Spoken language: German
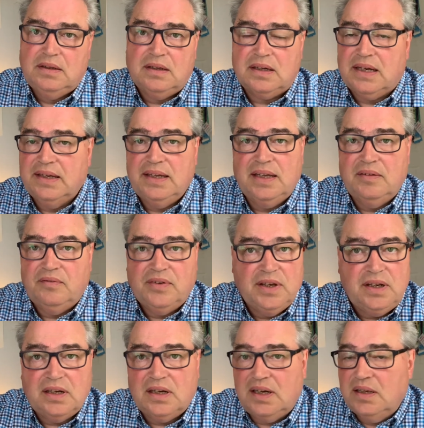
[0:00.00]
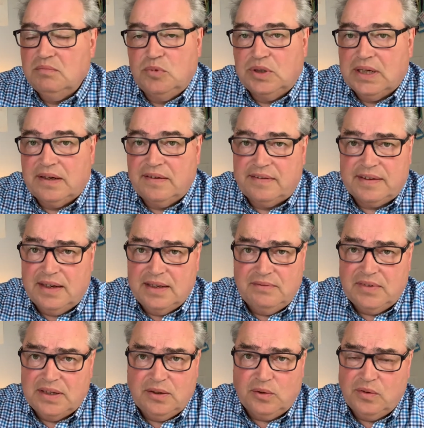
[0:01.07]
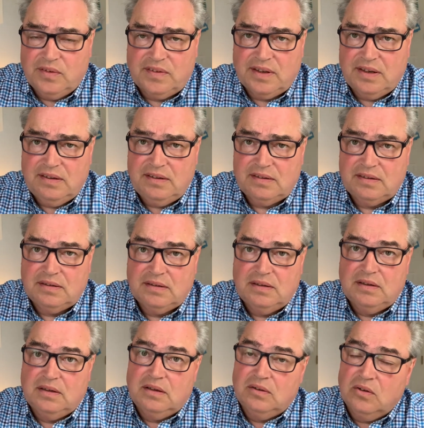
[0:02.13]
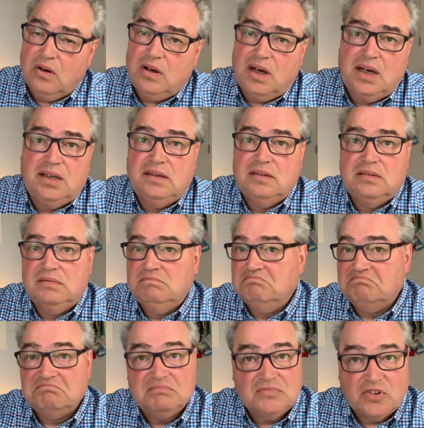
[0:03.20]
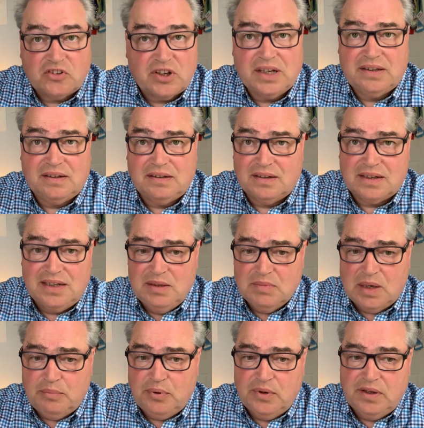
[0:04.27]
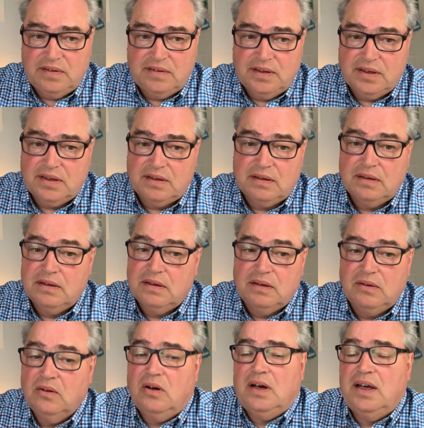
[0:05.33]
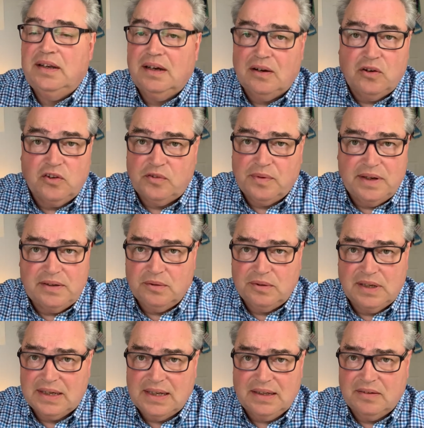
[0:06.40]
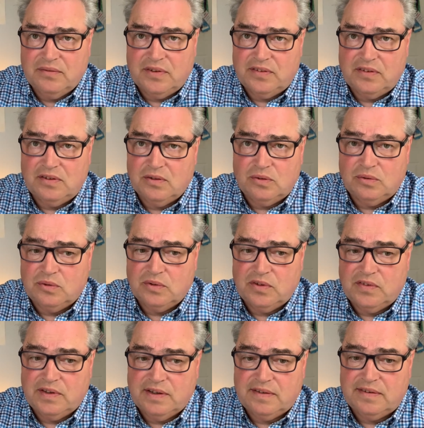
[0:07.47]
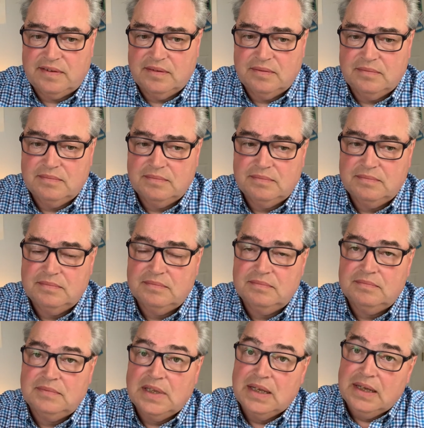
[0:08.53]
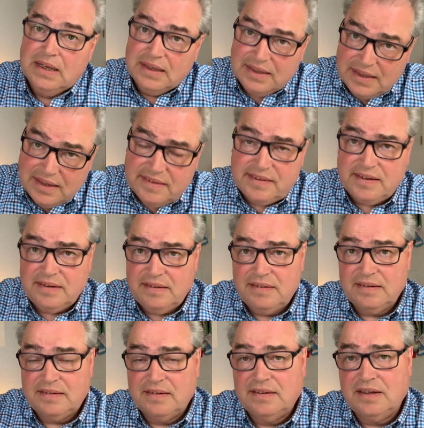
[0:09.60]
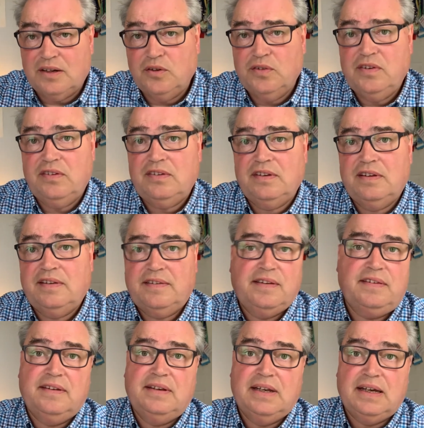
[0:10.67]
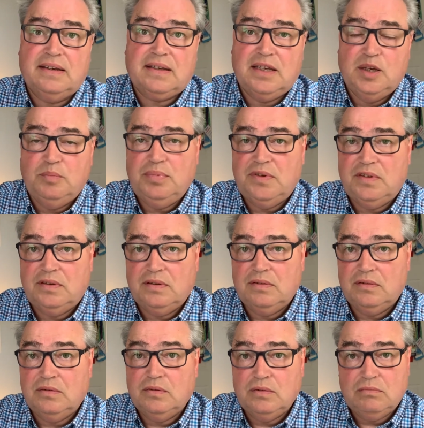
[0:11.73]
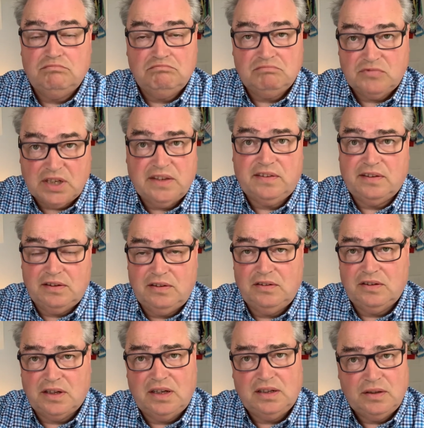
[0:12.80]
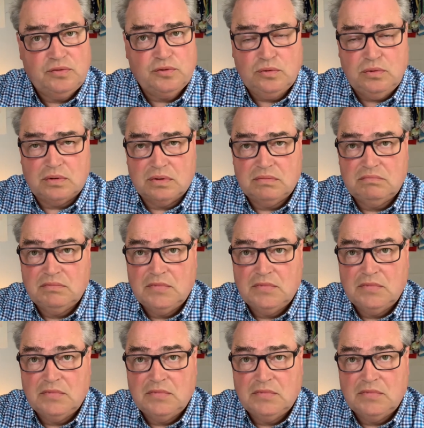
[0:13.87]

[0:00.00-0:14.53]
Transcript: kann er weder ein modernes Einwanderungsrecht noch eine ähm, striktere Klimapolitik noch eine Ausweitung der Krankenversicherung durchsetzen. Derzeit sind die Aussichten, dass der Senat kippt, ähm, tatsächlich relativ gut.